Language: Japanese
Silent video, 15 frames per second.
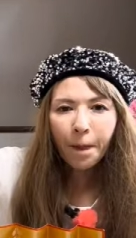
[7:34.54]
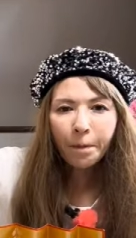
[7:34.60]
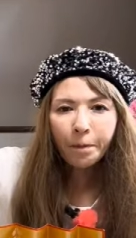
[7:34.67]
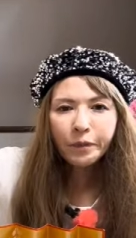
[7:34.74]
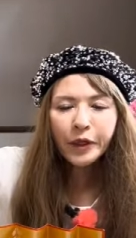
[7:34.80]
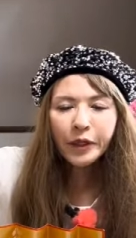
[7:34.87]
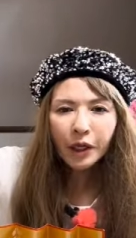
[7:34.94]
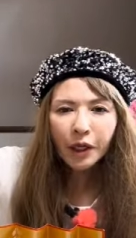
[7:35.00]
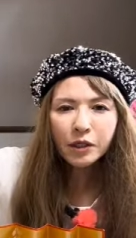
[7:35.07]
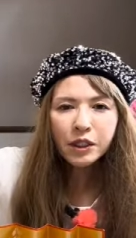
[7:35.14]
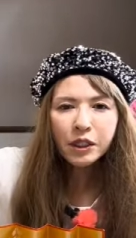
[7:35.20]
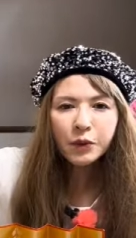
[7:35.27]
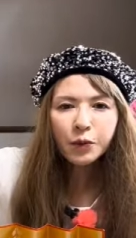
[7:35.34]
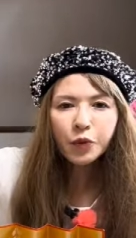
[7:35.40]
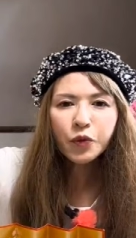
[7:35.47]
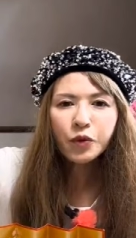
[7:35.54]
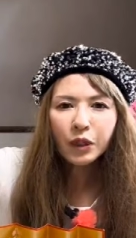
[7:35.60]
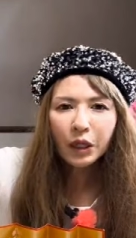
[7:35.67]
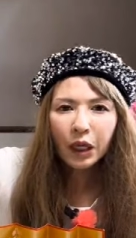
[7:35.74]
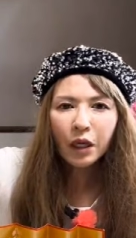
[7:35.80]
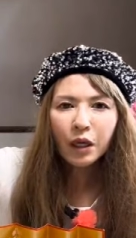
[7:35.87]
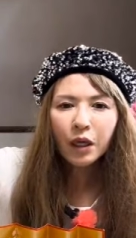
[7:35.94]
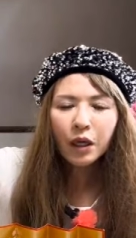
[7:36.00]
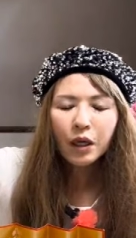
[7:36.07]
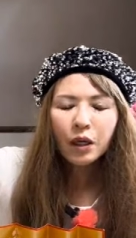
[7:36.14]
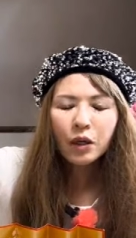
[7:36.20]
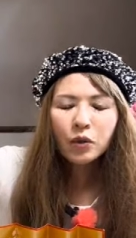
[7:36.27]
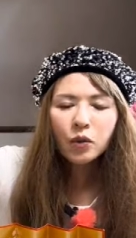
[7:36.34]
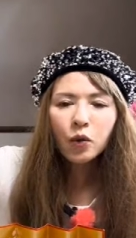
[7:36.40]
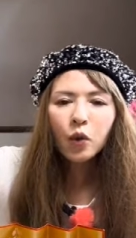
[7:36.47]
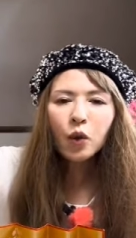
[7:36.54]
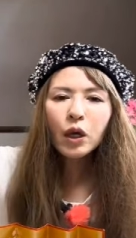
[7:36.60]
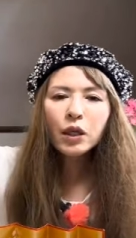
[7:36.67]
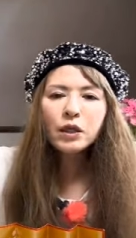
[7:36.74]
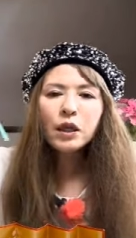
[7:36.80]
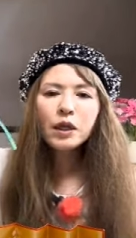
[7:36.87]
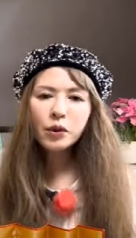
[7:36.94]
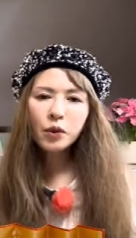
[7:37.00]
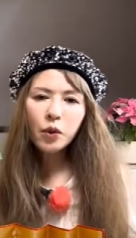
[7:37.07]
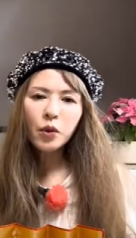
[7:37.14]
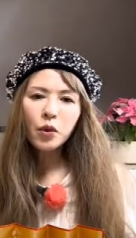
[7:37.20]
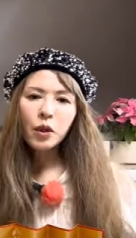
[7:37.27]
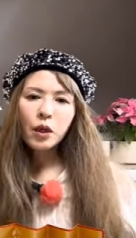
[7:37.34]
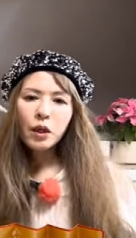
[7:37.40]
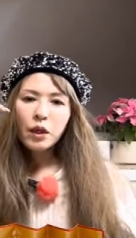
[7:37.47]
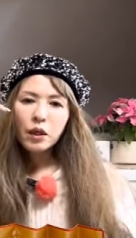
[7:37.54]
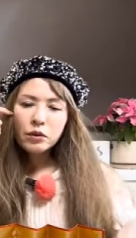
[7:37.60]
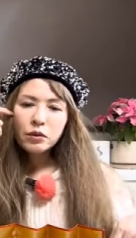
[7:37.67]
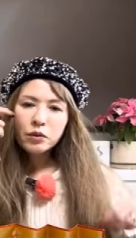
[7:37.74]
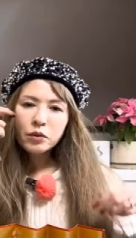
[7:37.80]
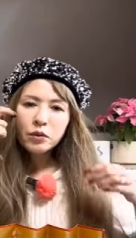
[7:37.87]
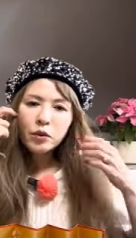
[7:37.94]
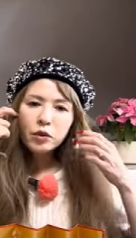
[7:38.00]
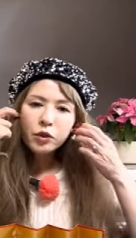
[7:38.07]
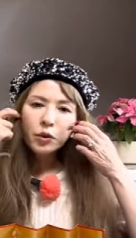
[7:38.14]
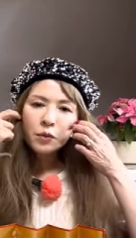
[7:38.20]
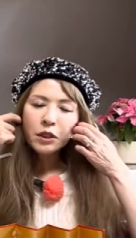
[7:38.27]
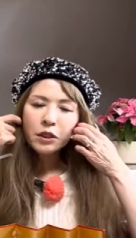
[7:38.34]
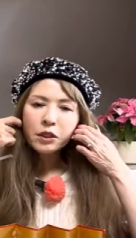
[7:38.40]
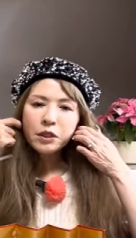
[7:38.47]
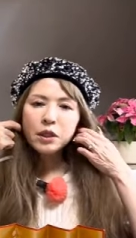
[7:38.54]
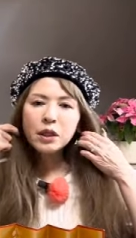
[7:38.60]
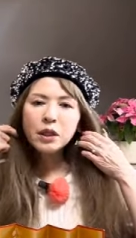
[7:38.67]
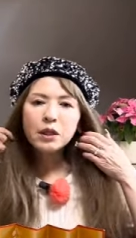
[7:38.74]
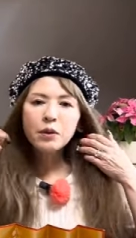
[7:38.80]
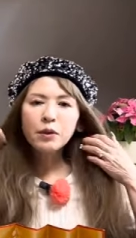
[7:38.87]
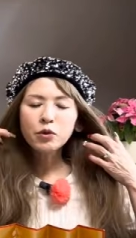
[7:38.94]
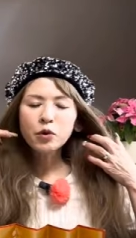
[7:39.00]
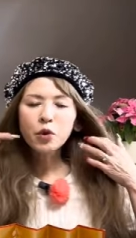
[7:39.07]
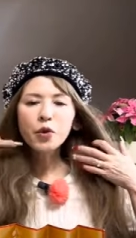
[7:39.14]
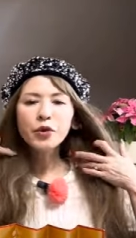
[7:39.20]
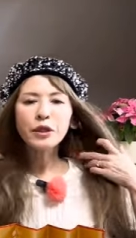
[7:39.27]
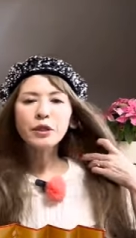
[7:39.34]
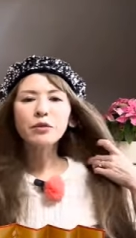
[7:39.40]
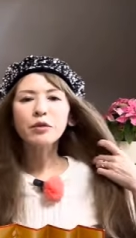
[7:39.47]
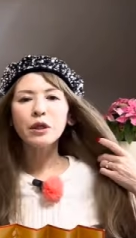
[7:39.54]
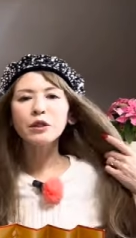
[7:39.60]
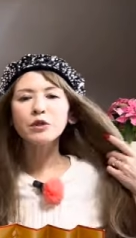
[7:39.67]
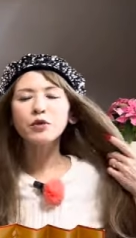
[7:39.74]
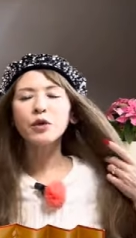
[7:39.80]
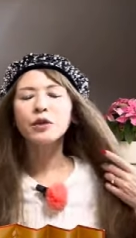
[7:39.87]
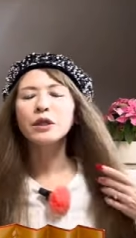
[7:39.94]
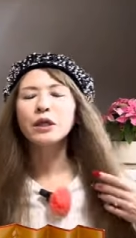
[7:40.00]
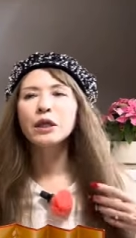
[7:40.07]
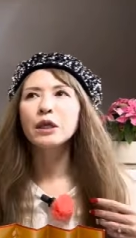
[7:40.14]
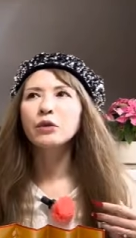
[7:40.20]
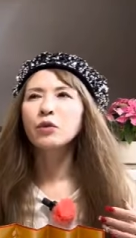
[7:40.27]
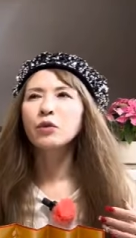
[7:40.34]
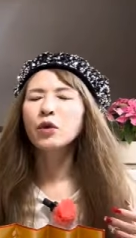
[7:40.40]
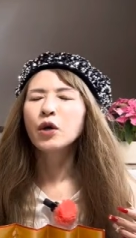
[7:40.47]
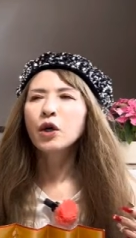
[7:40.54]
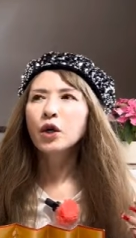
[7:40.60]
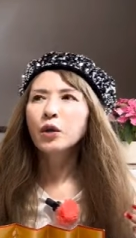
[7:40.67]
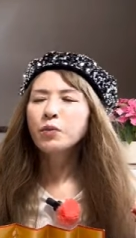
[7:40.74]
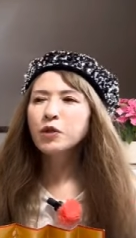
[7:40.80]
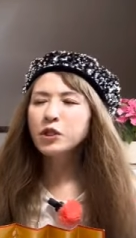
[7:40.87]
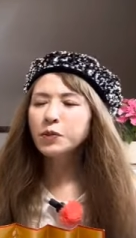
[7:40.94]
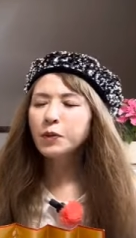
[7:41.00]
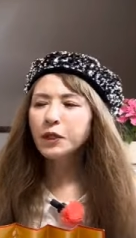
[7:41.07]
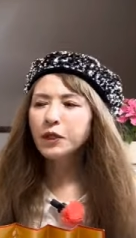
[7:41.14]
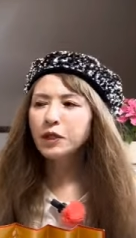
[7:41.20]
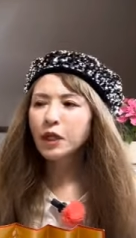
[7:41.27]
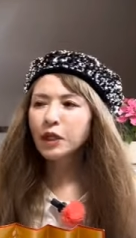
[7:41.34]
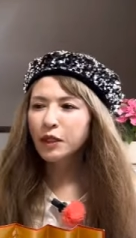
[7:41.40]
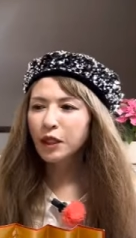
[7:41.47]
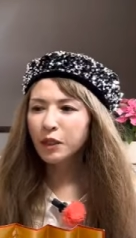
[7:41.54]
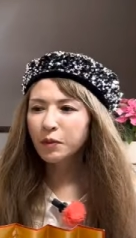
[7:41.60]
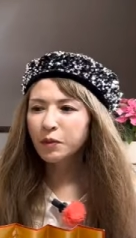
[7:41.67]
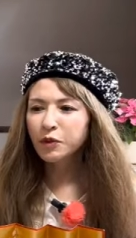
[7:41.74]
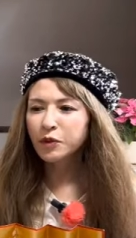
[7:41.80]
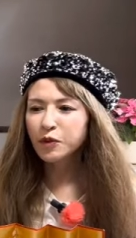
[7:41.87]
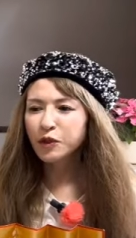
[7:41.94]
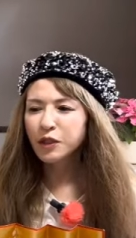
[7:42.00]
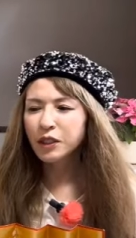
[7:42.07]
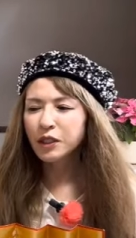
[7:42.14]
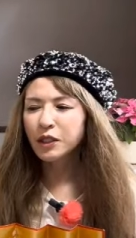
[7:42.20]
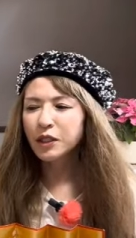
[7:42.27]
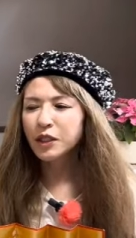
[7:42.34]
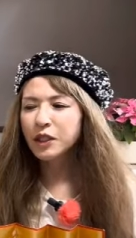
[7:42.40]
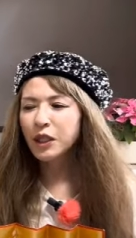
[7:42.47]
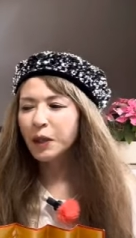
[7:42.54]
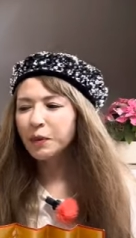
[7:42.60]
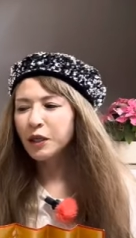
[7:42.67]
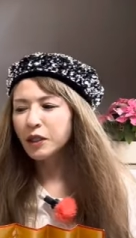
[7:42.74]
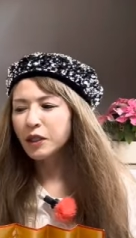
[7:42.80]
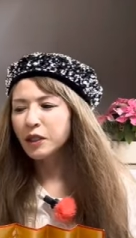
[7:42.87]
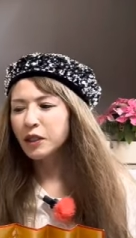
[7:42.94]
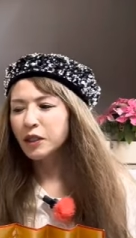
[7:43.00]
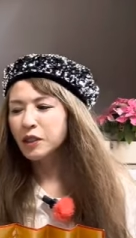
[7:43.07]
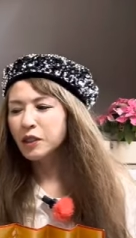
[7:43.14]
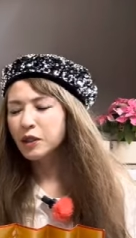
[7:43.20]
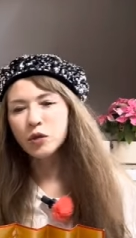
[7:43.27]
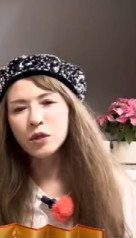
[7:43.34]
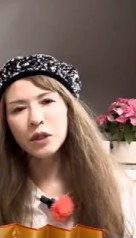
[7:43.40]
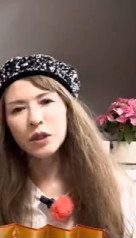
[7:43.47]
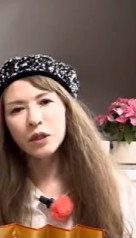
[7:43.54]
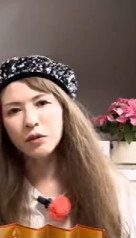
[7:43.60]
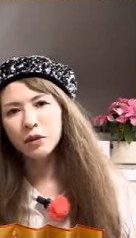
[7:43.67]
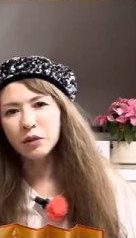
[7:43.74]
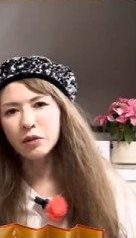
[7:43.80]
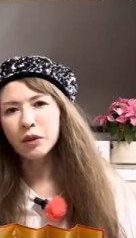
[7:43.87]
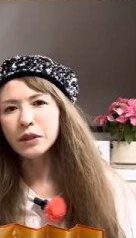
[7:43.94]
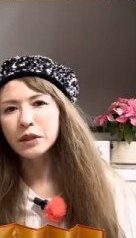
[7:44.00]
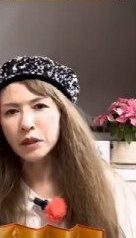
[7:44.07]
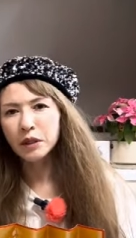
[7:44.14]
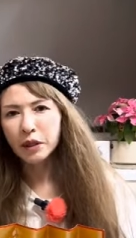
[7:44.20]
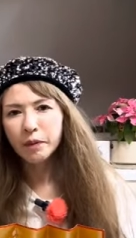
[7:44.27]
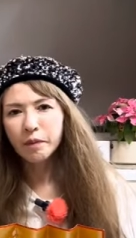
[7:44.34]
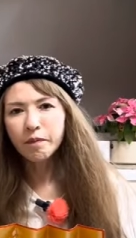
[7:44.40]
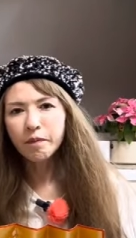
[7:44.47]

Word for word: ただ、自分が動かないと、うん、どうしようもないし、体は動いてるから、そうやって、あの、虫歯になったりもするし、痛みが出たりして教えてくれるわけじゃないっ